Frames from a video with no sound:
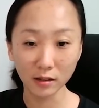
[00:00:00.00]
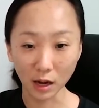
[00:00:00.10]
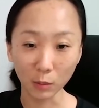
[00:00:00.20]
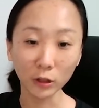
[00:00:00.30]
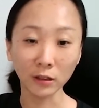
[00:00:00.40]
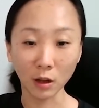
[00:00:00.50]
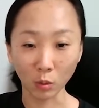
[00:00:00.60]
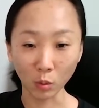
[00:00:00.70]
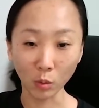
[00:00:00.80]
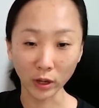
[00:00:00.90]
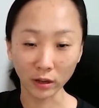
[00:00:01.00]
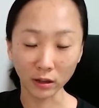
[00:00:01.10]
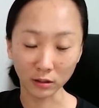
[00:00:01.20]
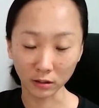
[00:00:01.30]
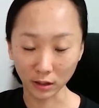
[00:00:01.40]
잘못했다고
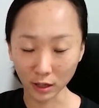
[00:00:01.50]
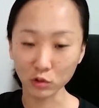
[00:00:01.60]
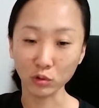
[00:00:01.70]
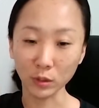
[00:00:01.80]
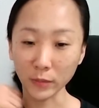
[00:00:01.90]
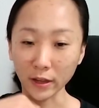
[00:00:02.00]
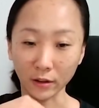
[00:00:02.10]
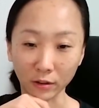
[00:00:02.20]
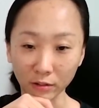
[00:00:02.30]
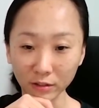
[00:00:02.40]
얘기를 해주고 싶네요.